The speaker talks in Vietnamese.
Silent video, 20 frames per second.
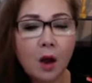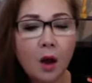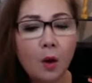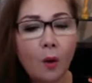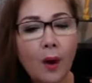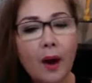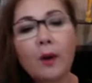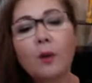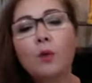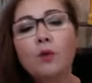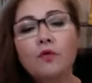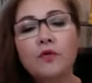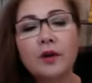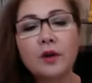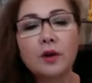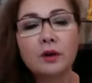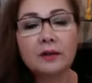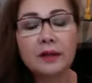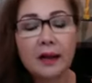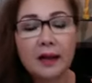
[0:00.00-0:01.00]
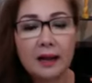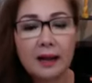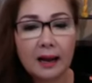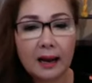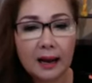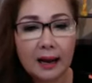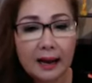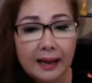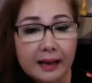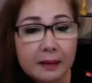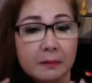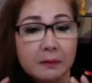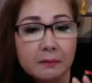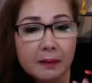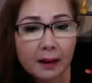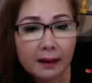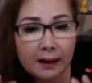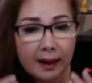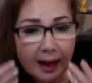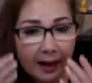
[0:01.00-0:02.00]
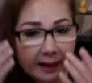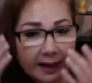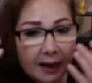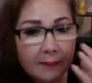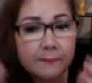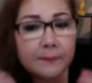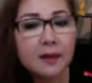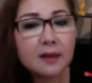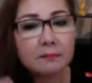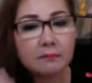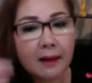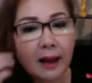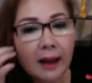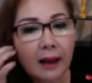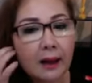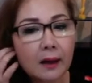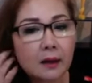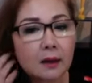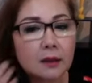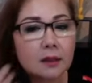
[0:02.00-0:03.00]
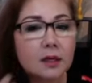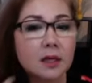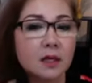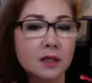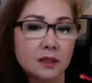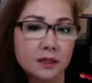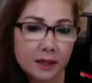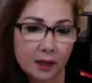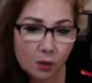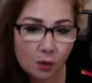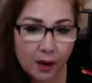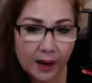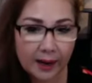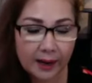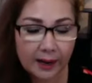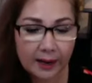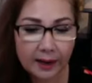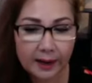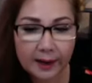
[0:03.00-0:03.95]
Hoặc quý vị có thể là lấy cái miếng mặt nạ đắp lên mặt đứng nấu ăn.